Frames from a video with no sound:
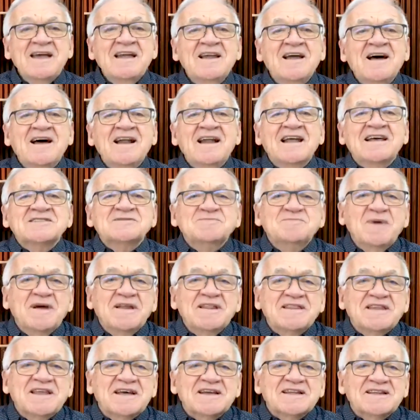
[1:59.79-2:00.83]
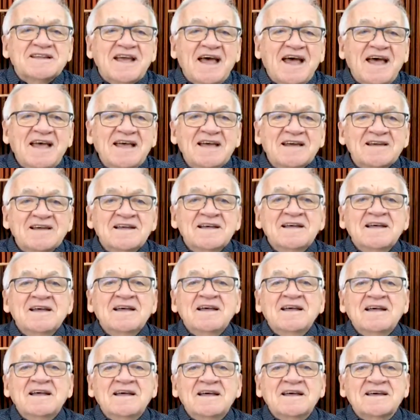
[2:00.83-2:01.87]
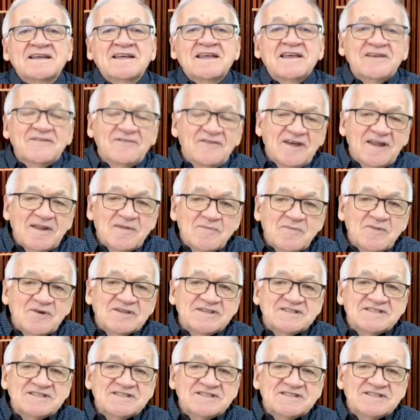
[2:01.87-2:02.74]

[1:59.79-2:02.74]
Et là, la semaine dernière, euh, Kevin